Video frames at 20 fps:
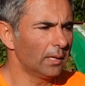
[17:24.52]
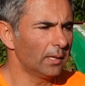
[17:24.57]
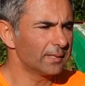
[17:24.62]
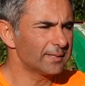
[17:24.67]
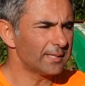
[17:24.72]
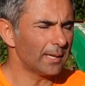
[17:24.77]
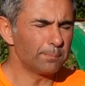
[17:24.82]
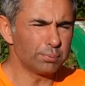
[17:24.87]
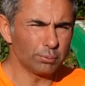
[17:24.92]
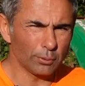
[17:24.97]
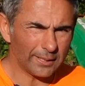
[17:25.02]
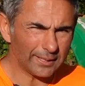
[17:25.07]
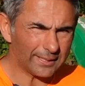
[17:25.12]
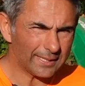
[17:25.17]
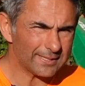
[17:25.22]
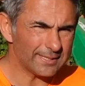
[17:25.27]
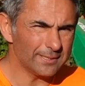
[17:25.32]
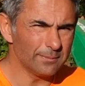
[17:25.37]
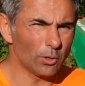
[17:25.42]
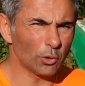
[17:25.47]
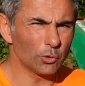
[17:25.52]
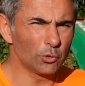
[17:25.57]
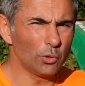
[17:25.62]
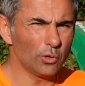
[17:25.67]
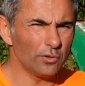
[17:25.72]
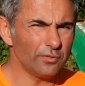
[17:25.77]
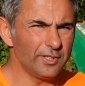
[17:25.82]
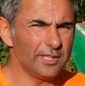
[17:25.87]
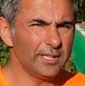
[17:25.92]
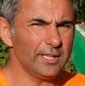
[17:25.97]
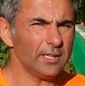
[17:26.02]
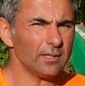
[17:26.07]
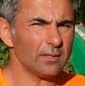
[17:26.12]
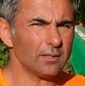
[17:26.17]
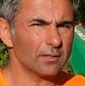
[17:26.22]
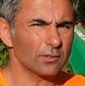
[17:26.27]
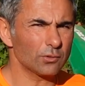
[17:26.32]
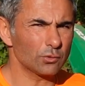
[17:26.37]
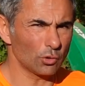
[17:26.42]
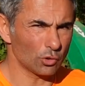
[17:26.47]
ça pourrait quasiment devenir
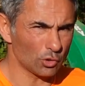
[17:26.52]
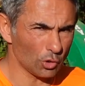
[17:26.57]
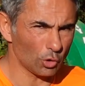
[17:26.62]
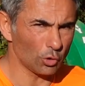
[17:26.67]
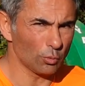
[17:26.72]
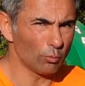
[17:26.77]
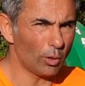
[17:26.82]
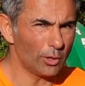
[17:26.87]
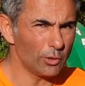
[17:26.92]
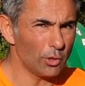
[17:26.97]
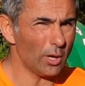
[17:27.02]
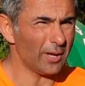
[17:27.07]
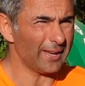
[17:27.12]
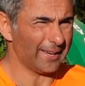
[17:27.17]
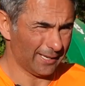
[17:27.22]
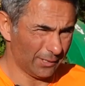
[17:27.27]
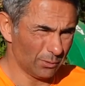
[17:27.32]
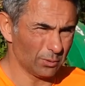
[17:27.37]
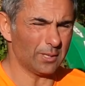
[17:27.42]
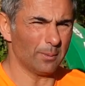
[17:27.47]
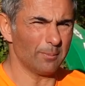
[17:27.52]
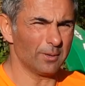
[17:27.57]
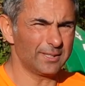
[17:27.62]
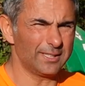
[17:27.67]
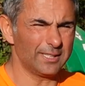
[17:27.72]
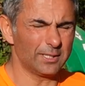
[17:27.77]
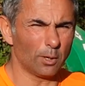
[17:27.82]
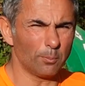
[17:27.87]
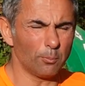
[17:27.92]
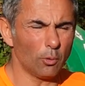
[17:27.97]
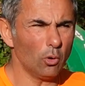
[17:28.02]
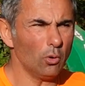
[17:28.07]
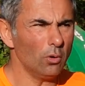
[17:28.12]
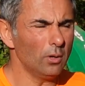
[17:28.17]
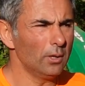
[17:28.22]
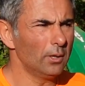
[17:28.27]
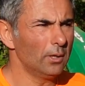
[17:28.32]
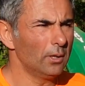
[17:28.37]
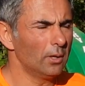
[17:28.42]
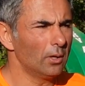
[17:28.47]
ce genre de broyeur, et notamment le Titan Pro,
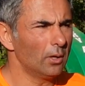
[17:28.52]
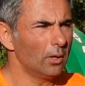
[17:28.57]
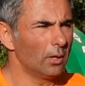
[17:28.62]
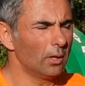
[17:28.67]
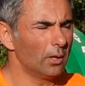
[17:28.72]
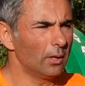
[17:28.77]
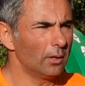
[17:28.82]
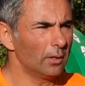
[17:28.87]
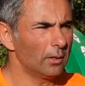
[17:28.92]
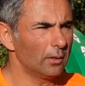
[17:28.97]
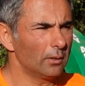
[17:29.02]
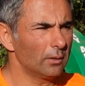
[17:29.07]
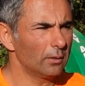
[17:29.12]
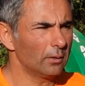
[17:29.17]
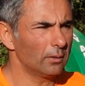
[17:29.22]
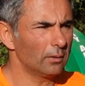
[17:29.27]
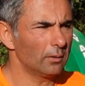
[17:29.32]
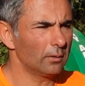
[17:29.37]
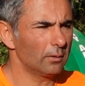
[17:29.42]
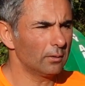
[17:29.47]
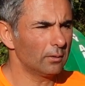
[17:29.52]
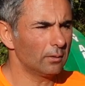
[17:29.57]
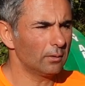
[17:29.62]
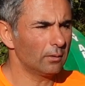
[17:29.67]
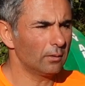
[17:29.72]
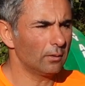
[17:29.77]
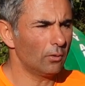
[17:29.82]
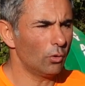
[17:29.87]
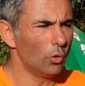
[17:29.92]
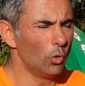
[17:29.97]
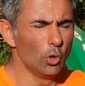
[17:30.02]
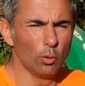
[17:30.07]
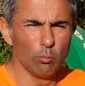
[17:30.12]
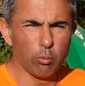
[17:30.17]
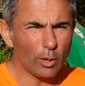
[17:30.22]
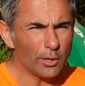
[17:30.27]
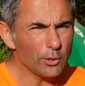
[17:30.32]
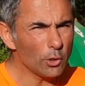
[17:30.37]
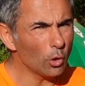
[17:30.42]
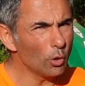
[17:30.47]
euh, le
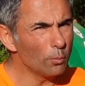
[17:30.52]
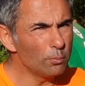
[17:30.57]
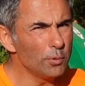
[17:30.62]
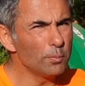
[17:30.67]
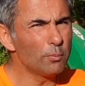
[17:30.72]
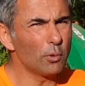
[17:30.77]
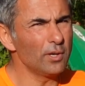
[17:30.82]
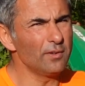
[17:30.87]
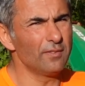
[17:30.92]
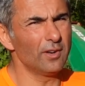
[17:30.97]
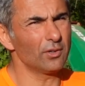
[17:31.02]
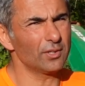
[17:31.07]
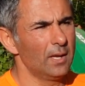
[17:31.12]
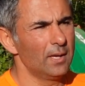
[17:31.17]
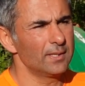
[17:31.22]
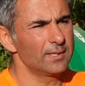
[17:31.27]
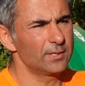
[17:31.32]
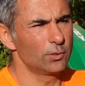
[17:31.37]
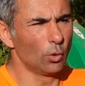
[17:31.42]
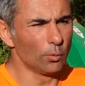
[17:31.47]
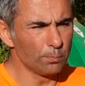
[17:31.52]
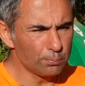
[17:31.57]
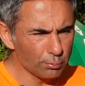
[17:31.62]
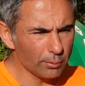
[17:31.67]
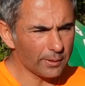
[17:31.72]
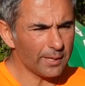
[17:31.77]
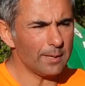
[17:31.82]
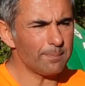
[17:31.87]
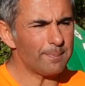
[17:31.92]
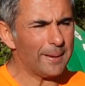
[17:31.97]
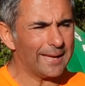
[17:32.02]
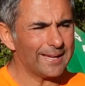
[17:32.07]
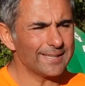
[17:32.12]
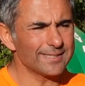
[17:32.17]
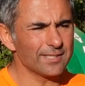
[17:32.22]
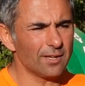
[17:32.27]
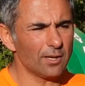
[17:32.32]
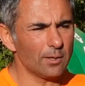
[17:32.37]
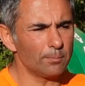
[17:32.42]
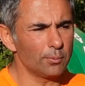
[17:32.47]
broyant le plus polyvalent. Si on pourrait par
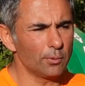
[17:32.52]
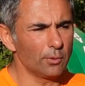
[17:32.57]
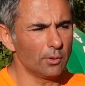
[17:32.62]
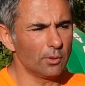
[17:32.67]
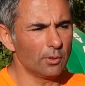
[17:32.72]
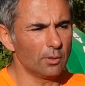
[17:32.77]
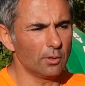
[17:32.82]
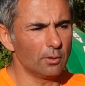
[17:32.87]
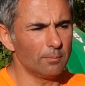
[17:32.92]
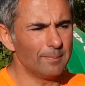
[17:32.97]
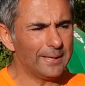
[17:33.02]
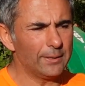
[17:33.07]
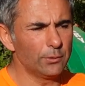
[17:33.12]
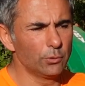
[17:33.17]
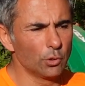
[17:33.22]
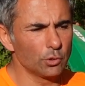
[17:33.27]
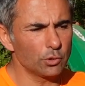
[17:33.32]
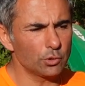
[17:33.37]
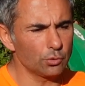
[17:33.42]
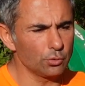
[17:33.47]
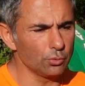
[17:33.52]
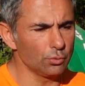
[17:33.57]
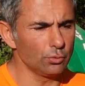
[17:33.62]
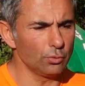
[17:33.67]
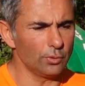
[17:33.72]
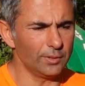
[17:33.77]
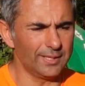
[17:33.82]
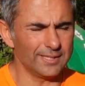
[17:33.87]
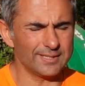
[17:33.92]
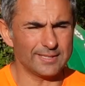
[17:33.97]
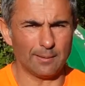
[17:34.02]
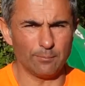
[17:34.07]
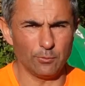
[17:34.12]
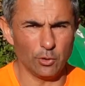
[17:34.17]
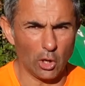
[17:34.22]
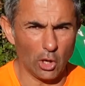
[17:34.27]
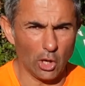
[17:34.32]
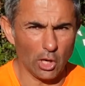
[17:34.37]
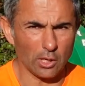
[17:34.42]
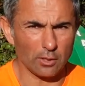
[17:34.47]
exemple euh, mettre dessus des
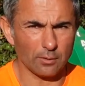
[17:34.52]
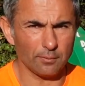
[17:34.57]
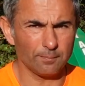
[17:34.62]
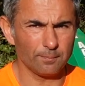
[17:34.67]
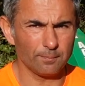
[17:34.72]
ameneurs,